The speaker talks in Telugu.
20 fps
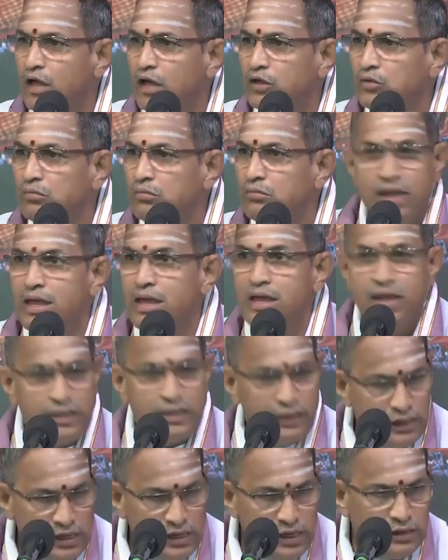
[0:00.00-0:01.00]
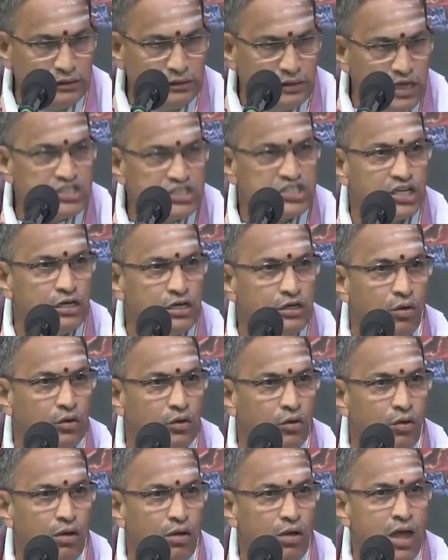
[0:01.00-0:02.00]
కాదు ఈ
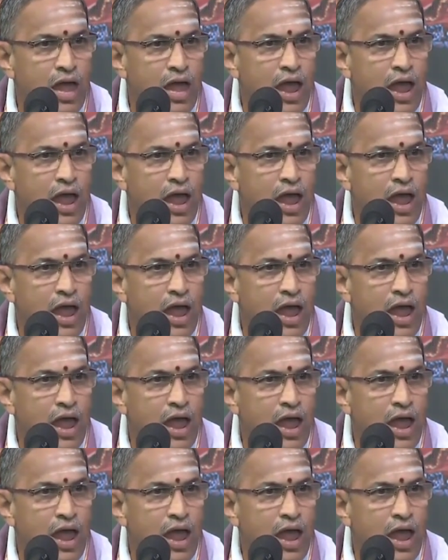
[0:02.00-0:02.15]
దేశంలో